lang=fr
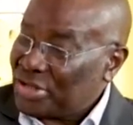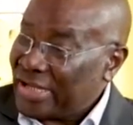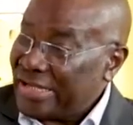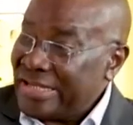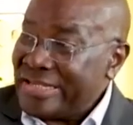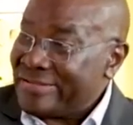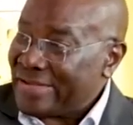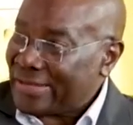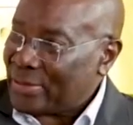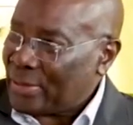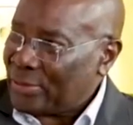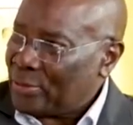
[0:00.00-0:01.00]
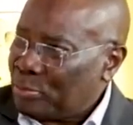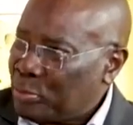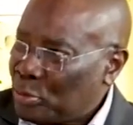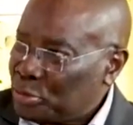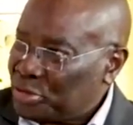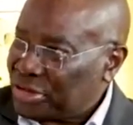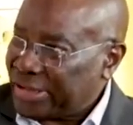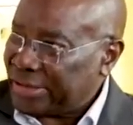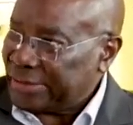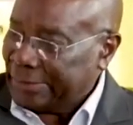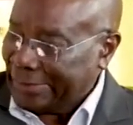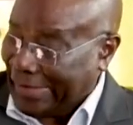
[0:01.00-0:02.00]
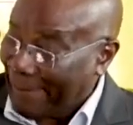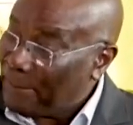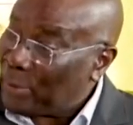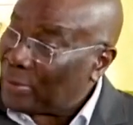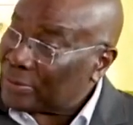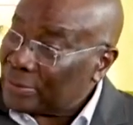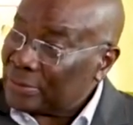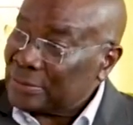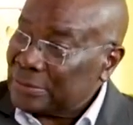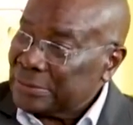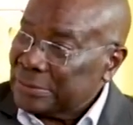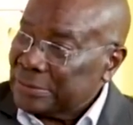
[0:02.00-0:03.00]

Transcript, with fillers: j'étais initiateur d'un projet important.